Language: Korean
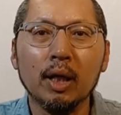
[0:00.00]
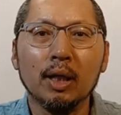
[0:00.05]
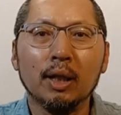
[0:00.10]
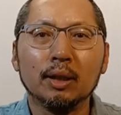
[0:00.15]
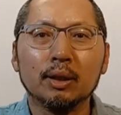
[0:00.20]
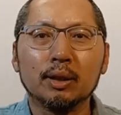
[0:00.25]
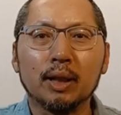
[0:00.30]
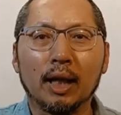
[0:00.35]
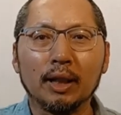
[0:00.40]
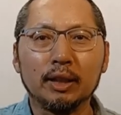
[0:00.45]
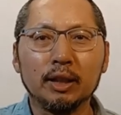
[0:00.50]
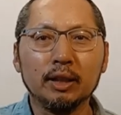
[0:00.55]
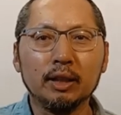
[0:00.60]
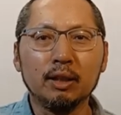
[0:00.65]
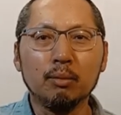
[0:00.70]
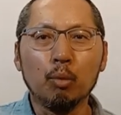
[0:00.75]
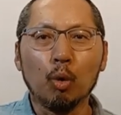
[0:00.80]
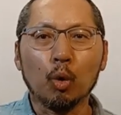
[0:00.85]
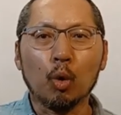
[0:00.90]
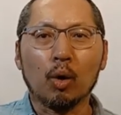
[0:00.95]
자신이
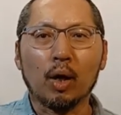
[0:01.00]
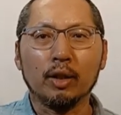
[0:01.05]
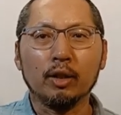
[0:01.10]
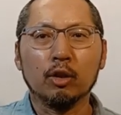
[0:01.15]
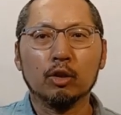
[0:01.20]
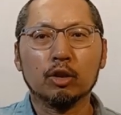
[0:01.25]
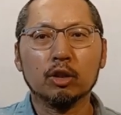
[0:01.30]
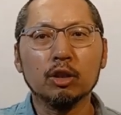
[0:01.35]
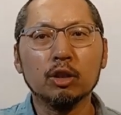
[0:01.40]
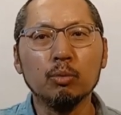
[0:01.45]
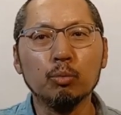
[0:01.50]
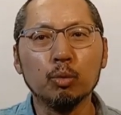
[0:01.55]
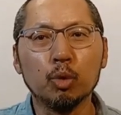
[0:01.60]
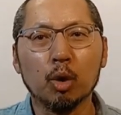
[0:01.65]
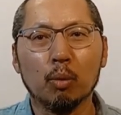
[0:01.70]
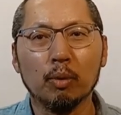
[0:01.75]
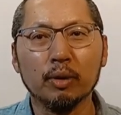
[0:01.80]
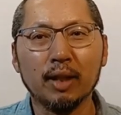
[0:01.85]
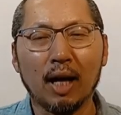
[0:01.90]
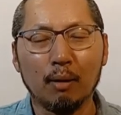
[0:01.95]
목욕하는 것을
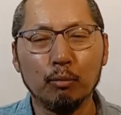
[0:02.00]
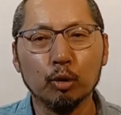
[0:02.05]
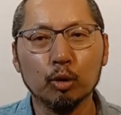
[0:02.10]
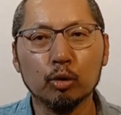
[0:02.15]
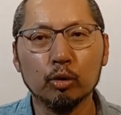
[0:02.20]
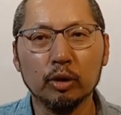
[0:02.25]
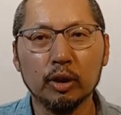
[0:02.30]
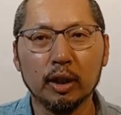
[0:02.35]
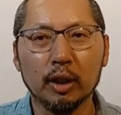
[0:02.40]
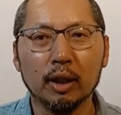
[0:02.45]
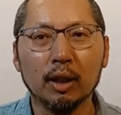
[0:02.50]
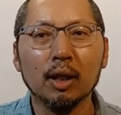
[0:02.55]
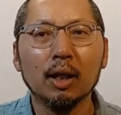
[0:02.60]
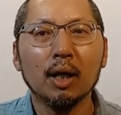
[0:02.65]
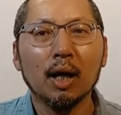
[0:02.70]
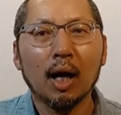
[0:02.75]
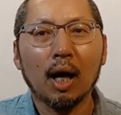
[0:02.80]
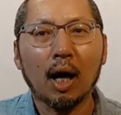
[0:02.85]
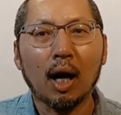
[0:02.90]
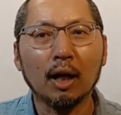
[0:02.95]
훔쳐본 나무꾼이
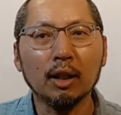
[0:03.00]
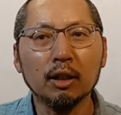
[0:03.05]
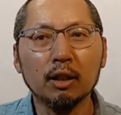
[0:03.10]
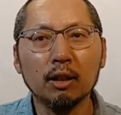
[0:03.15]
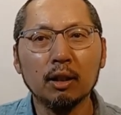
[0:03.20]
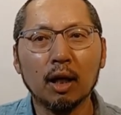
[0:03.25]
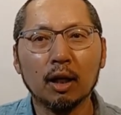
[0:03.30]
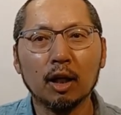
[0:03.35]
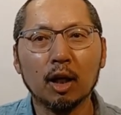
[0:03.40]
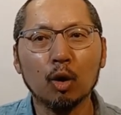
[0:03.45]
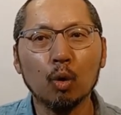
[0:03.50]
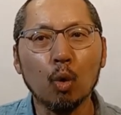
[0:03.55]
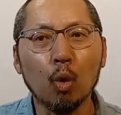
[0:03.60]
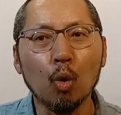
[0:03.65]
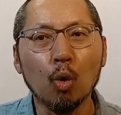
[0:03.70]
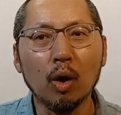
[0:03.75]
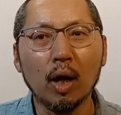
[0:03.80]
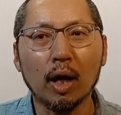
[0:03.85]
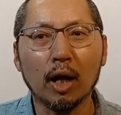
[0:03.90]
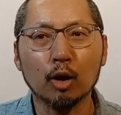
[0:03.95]
하늘나라로
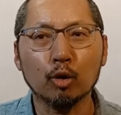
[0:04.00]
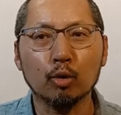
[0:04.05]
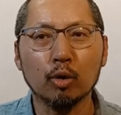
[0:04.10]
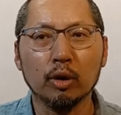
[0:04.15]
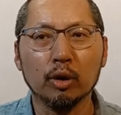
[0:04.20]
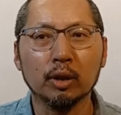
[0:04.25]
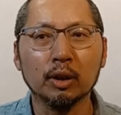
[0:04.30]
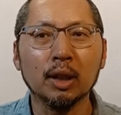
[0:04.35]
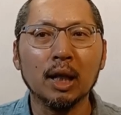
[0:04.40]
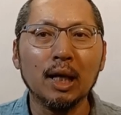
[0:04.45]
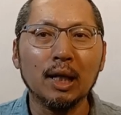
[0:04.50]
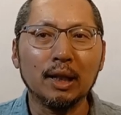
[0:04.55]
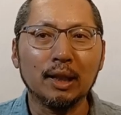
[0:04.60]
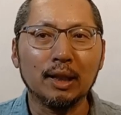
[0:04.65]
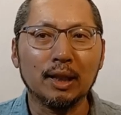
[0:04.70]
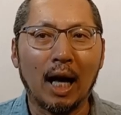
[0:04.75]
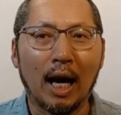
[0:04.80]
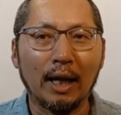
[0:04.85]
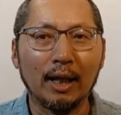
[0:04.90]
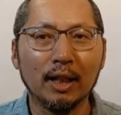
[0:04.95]
올라갈 수 있는
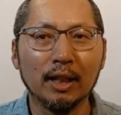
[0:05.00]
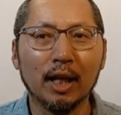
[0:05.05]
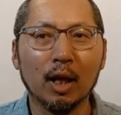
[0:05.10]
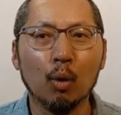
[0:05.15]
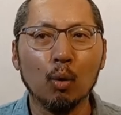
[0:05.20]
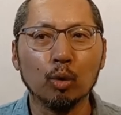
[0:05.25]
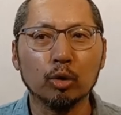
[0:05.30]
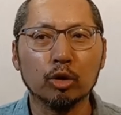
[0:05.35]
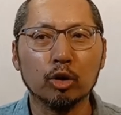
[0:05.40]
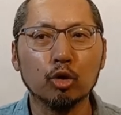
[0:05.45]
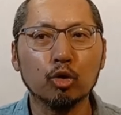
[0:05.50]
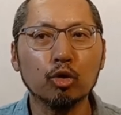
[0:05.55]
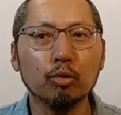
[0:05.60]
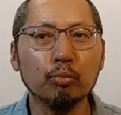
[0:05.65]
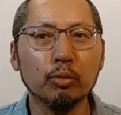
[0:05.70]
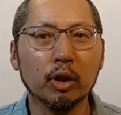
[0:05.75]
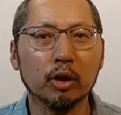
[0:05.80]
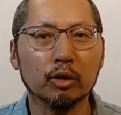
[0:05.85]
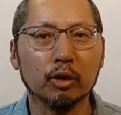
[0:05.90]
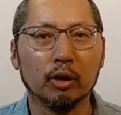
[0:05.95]
날개 옷을
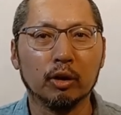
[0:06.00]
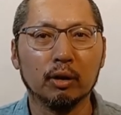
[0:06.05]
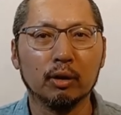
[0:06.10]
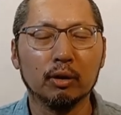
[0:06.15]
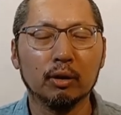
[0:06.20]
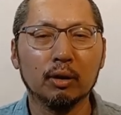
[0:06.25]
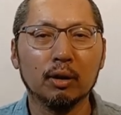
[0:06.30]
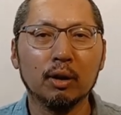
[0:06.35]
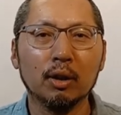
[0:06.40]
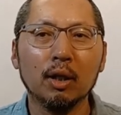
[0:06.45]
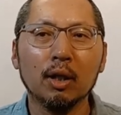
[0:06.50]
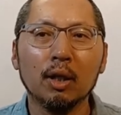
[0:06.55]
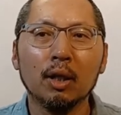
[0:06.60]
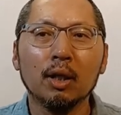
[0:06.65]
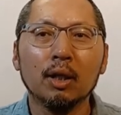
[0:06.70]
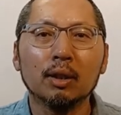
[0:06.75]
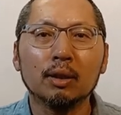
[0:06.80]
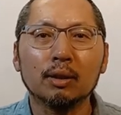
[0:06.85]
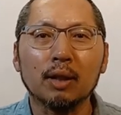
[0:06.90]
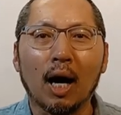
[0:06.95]
숨겨서
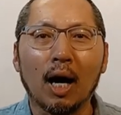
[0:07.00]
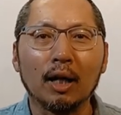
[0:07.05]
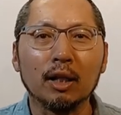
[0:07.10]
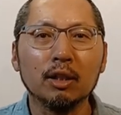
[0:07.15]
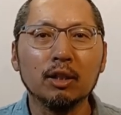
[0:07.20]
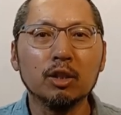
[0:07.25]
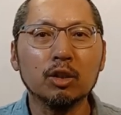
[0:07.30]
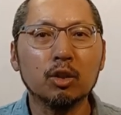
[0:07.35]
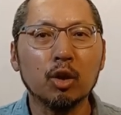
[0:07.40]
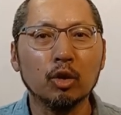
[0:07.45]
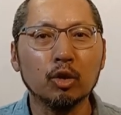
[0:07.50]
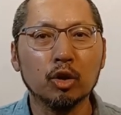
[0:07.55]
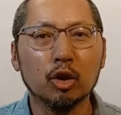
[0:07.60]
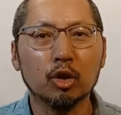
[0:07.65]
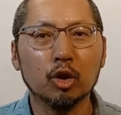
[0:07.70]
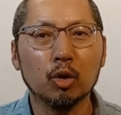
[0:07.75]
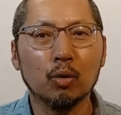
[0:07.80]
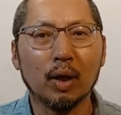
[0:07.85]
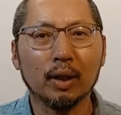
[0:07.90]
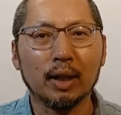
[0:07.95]
다른
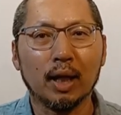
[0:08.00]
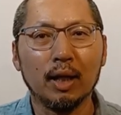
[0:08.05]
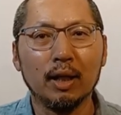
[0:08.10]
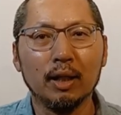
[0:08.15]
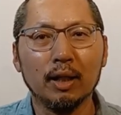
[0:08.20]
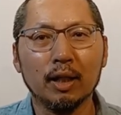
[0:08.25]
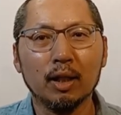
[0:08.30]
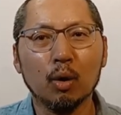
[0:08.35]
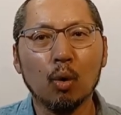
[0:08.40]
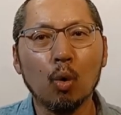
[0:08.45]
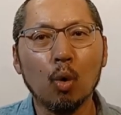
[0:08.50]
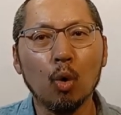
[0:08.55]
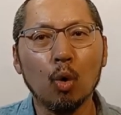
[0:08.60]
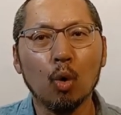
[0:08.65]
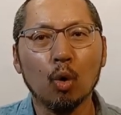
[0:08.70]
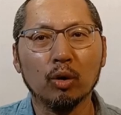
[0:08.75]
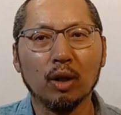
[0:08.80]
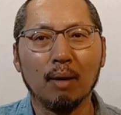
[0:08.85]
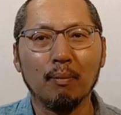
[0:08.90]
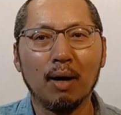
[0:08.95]
선녀들과 달리 홀로
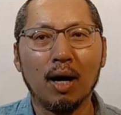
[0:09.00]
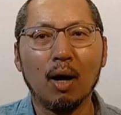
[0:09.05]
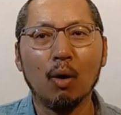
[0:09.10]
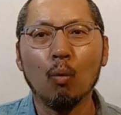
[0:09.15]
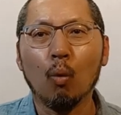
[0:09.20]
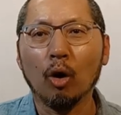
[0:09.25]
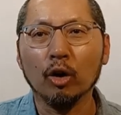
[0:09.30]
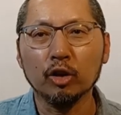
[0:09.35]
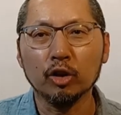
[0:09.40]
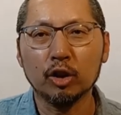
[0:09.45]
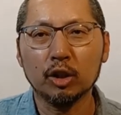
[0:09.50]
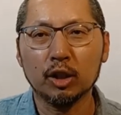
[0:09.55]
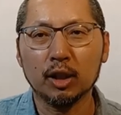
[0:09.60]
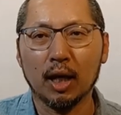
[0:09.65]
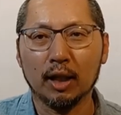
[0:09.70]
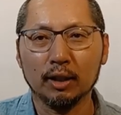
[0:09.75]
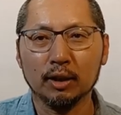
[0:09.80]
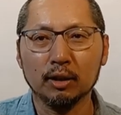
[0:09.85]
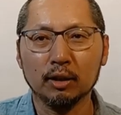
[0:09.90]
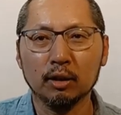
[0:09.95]
남아 원치
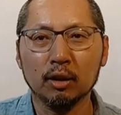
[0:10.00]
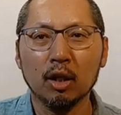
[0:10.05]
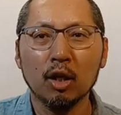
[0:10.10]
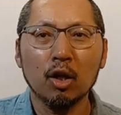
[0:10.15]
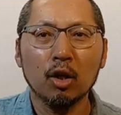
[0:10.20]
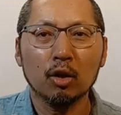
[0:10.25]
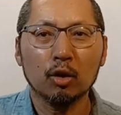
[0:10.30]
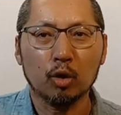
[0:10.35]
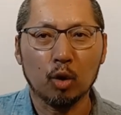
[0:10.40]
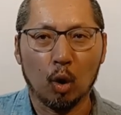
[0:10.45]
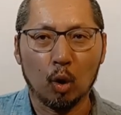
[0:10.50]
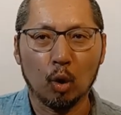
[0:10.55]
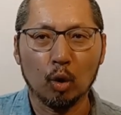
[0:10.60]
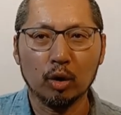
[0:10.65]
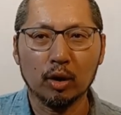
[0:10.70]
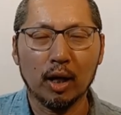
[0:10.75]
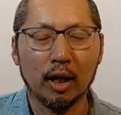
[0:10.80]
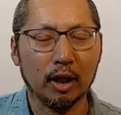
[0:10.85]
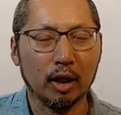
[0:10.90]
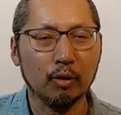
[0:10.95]
않은
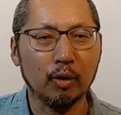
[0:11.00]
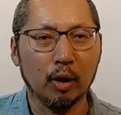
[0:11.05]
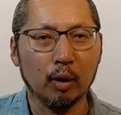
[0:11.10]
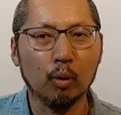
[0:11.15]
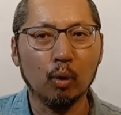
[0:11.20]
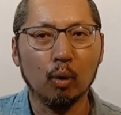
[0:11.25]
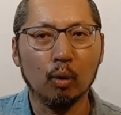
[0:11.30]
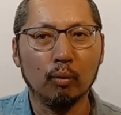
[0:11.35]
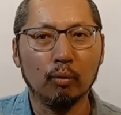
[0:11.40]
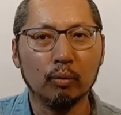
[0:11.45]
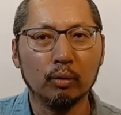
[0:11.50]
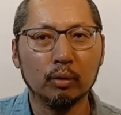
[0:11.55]
결혼을 하게 되고